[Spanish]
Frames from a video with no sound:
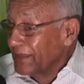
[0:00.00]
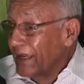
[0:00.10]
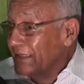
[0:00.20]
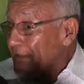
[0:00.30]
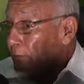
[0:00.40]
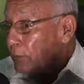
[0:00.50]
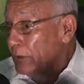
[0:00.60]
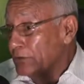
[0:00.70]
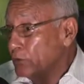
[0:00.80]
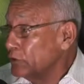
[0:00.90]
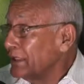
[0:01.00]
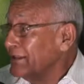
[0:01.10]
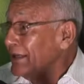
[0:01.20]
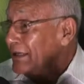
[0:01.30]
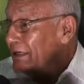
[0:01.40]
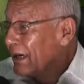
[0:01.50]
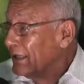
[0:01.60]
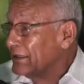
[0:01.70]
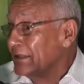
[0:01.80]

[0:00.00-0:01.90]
a esa población tan delicada,